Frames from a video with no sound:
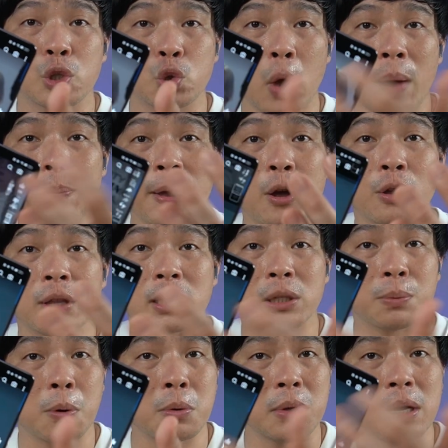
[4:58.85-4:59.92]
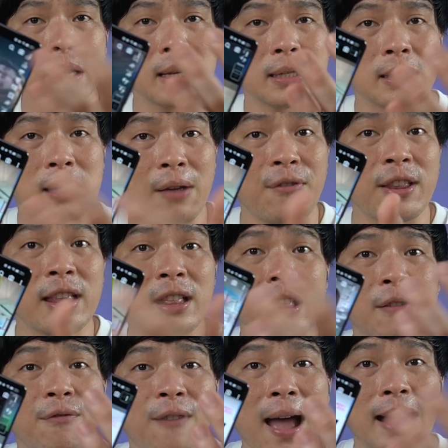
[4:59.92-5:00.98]
swiping on this phone is
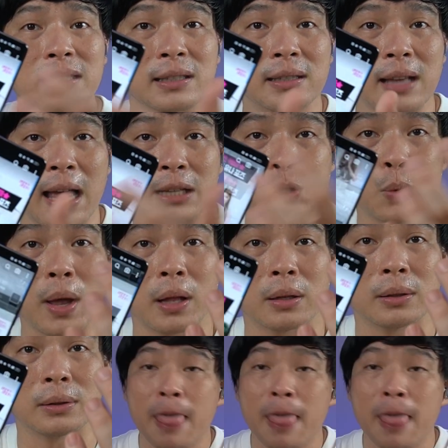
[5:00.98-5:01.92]
definitely fast as well.